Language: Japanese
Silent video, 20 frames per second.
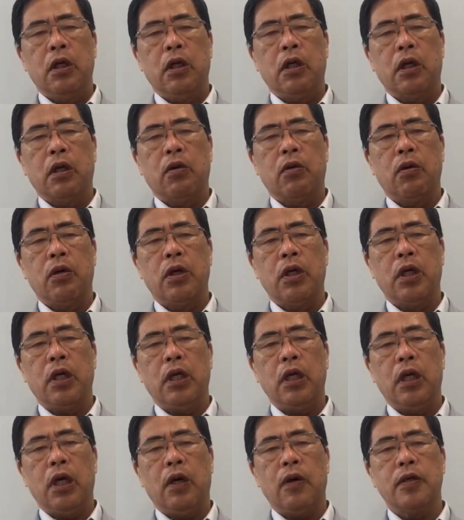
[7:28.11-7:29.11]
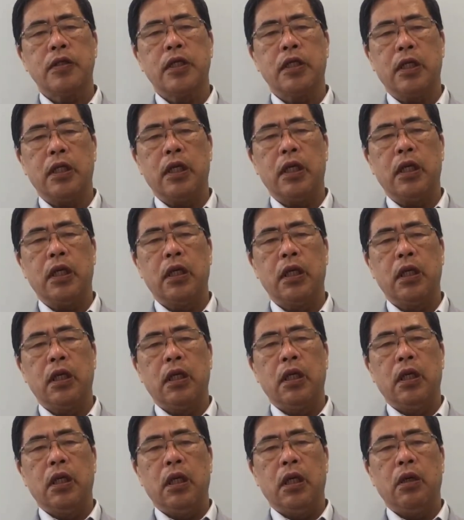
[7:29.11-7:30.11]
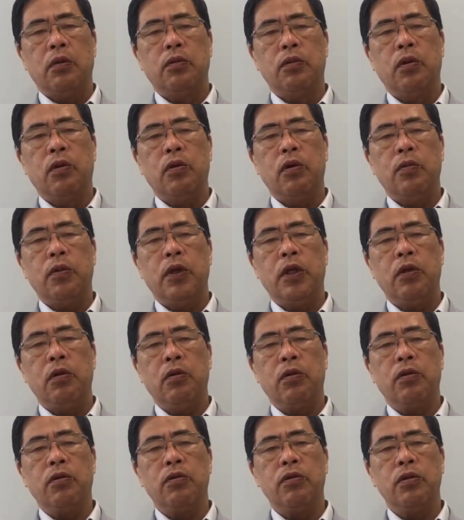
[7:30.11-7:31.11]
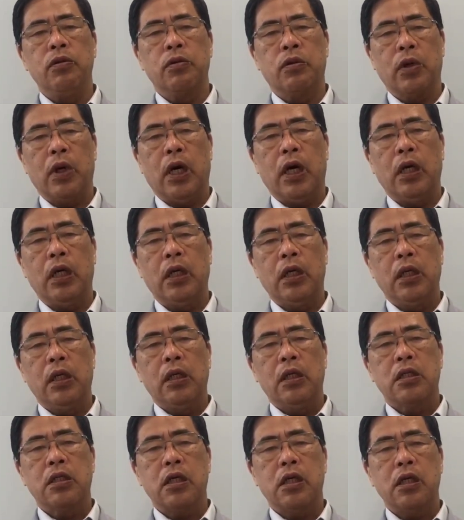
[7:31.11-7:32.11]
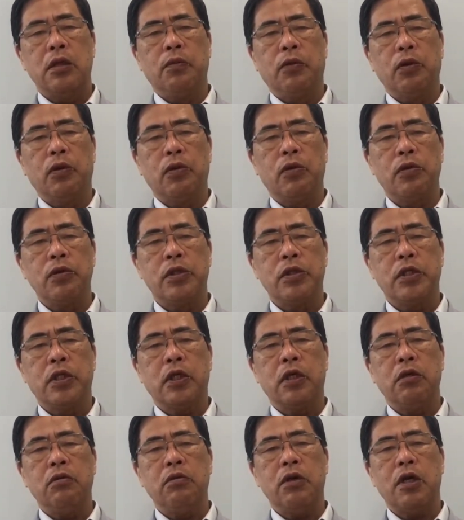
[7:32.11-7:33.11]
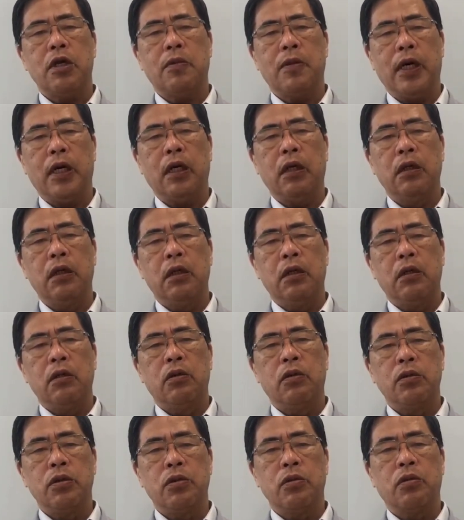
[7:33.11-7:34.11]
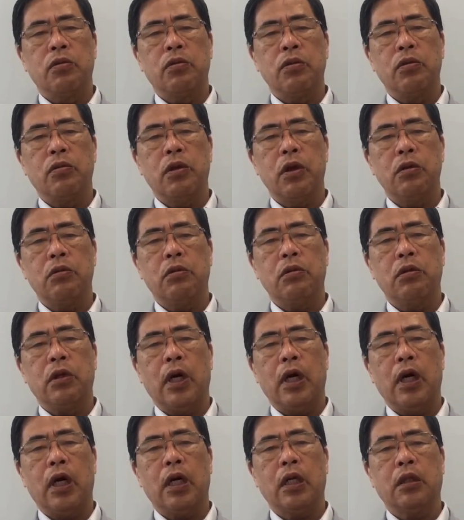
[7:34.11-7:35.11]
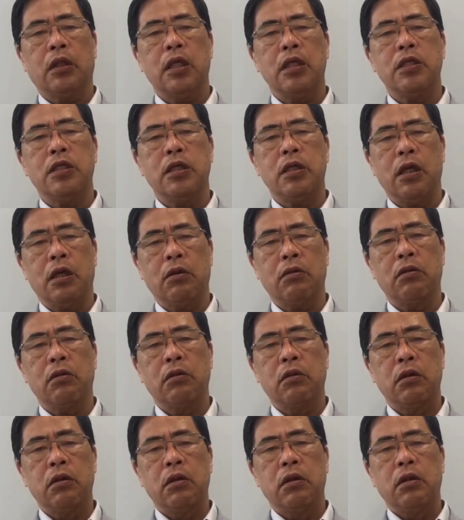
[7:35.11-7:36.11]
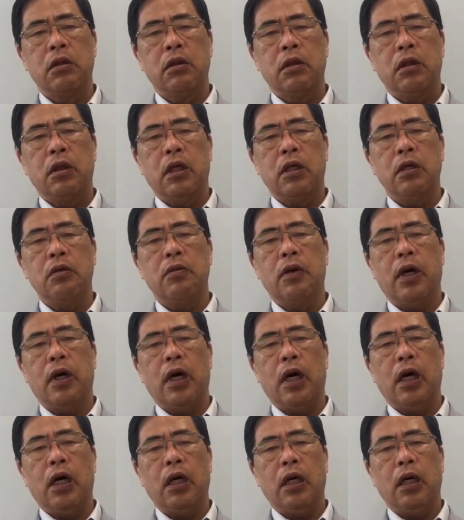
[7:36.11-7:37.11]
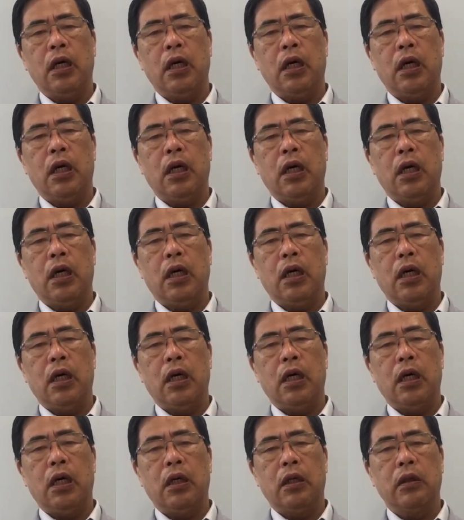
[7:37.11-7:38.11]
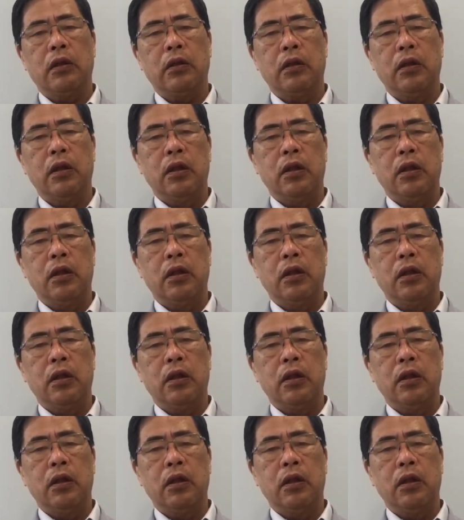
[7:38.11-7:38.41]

えこれに合わせて、え不法移民の流入とか、さらにもっと本質的にならば、途上国における発展戦略、あるいは、